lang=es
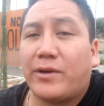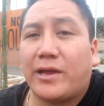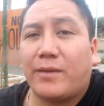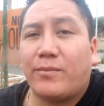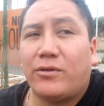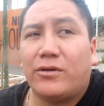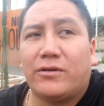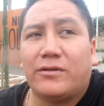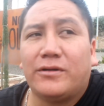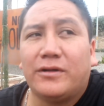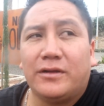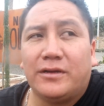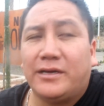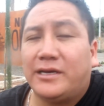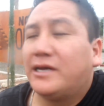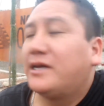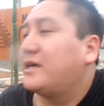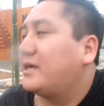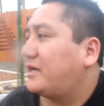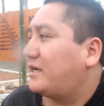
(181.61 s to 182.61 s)
por ejemplo,
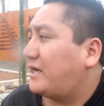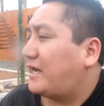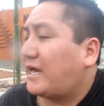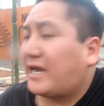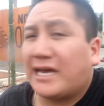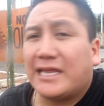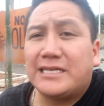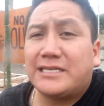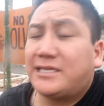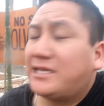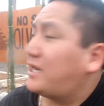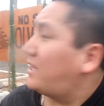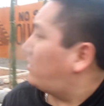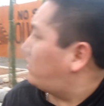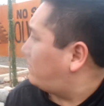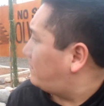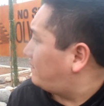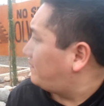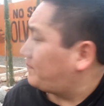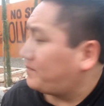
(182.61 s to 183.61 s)
eh, acá de este
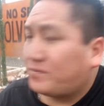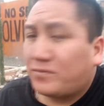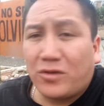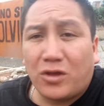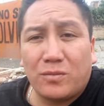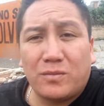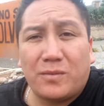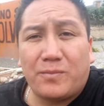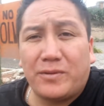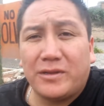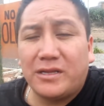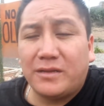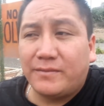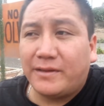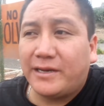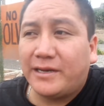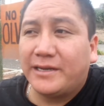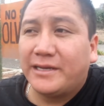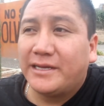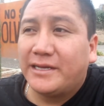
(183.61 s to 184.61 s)
lado, como pueden
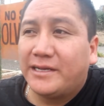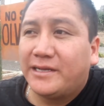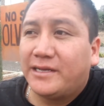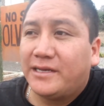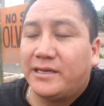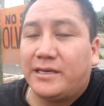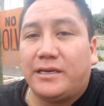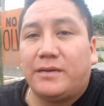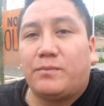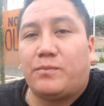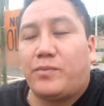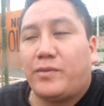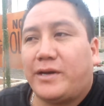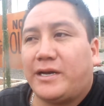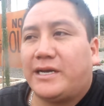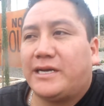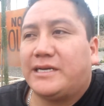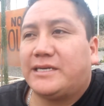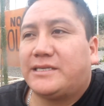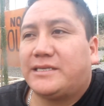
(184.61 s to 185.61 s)
ver,
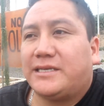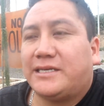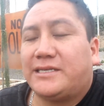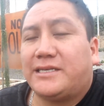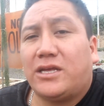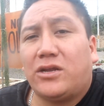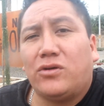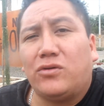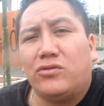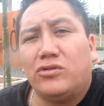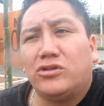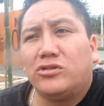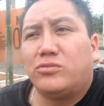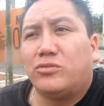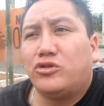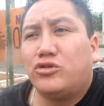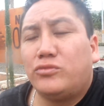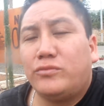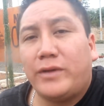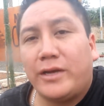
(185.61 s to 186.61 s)
pues hicieron unos
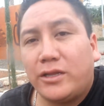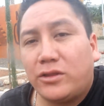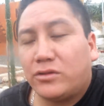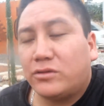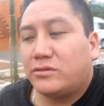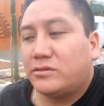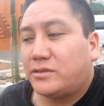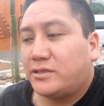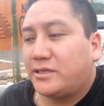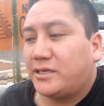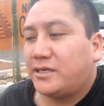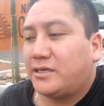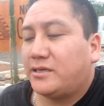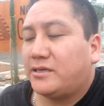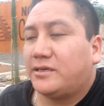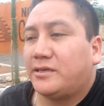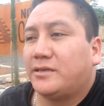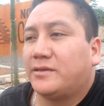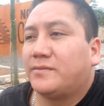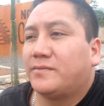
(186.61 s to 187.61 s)
monumentos
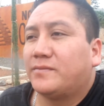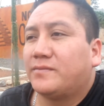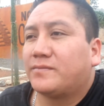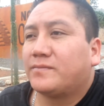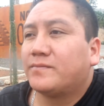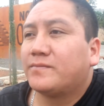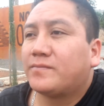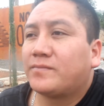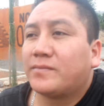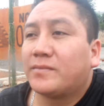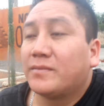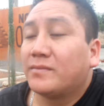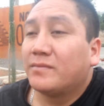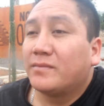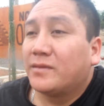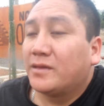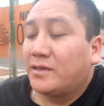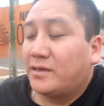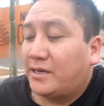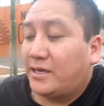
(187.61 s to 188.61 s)
en,
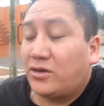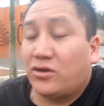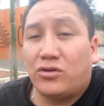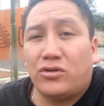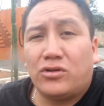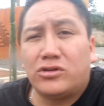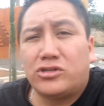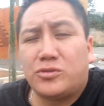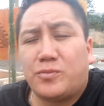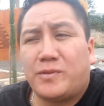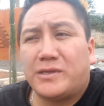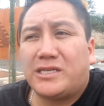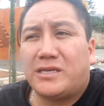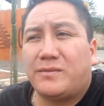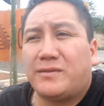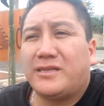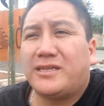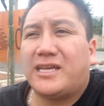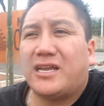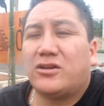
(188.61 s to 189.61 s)
honor
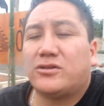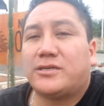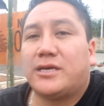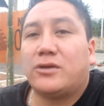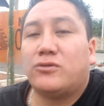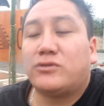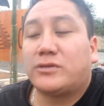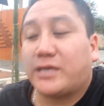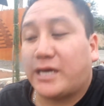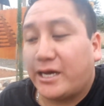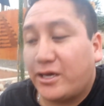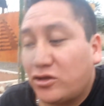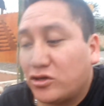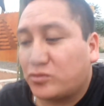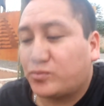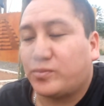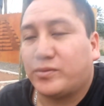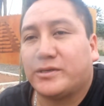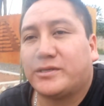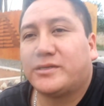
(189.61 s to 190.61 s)
supuestamente a los héroes
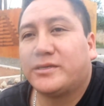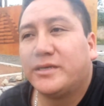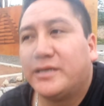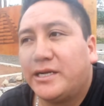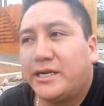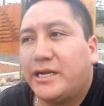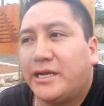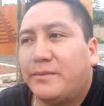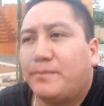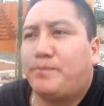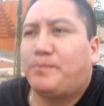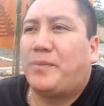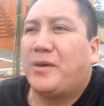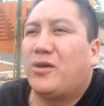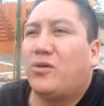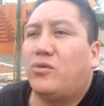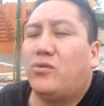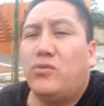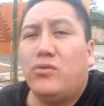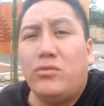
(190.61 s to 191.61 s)
caídos, pues.
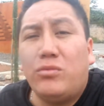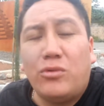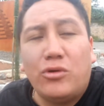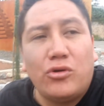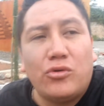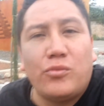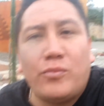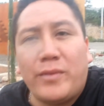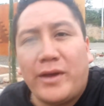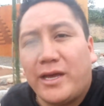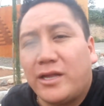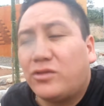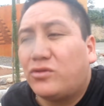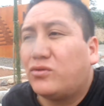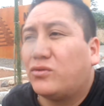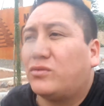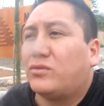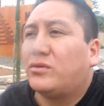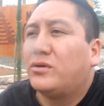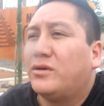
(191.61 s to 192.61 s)
Pero un
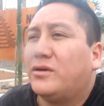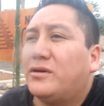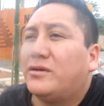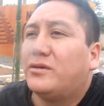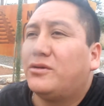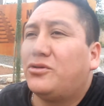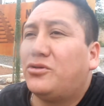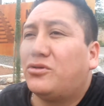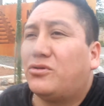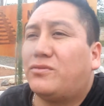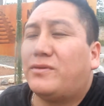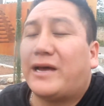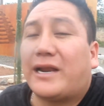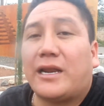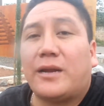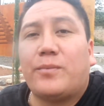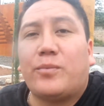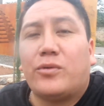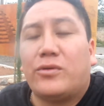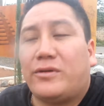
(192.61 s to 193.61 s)
monumento no va a
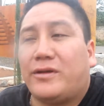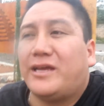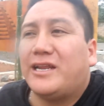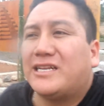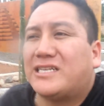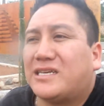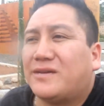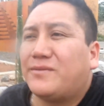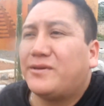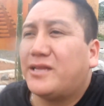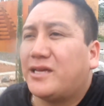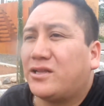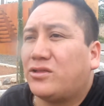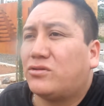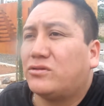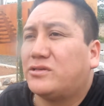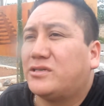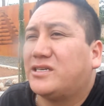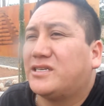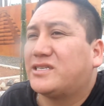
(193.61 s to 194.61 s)
reponer esa vida,
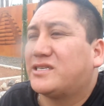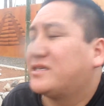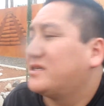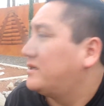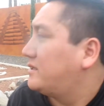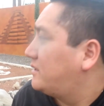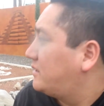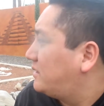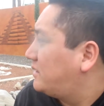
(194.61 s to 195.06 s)
entonces